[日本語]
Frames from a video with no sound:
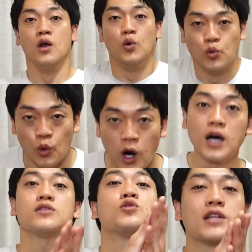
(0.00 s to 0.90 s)
う
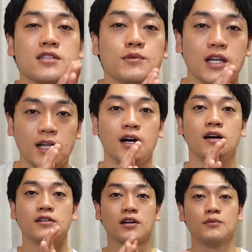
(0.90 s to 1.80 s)
わっと立つみたいな
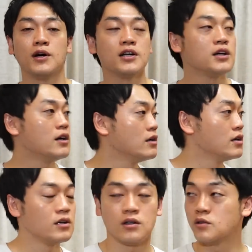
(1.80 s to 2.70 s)
なんか周りが
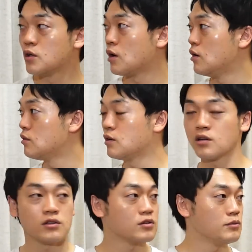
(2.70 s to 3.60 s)
あなんかあ
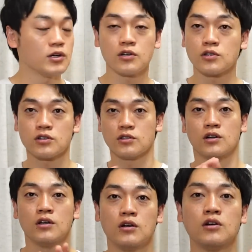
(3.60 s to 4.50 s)
れ周りが立ってる
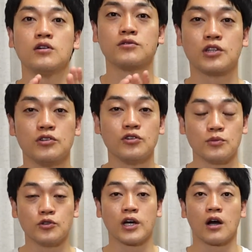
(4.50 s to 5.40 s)
ああっていうより
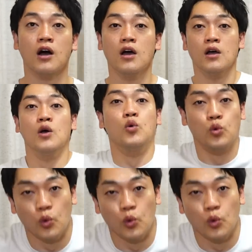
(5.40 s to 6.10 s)
もなんかう